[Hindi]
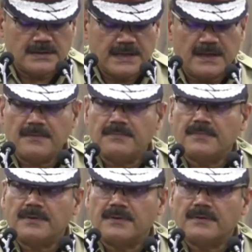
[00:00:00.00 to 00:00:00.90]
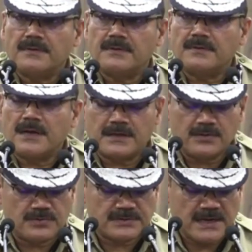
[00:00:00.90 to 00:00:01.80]
ये
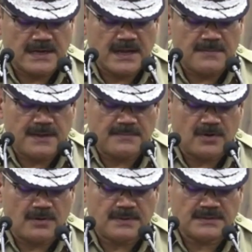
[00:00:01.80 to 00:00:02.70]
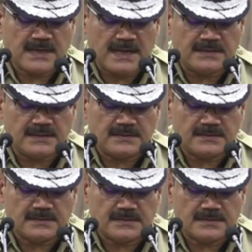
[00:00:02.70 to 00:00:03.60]
अक्यूज का नाम है मोहम्मद कादर
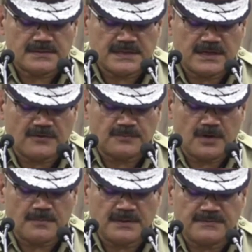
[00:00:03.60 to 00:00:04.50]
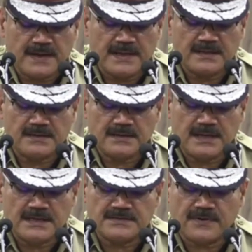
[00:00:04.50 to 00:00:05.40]
सन ऑफ मोहम्मद वाहिद
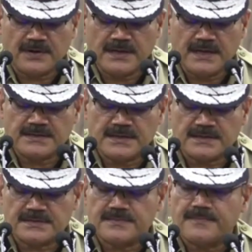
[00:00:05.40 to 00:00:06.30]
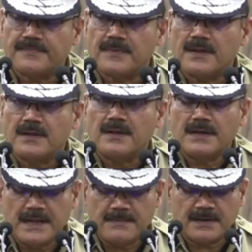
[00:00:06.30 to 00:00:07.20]
एज 48 ईयर्स
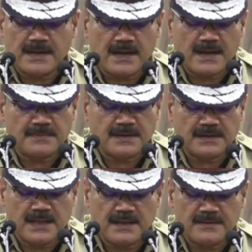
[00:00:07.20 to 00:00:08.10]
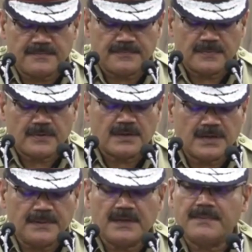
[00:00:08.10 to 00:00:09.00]
लेबर का काम करता है
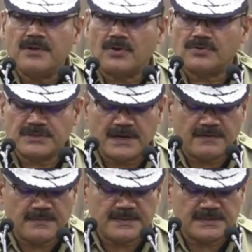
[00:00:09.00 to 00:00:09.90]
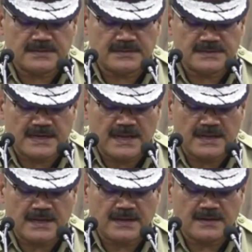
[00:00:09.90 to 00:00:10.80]
कभी कभी ऑटो ड्राइवर भी
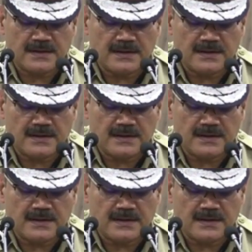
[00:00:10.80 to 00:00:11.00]
चलाया है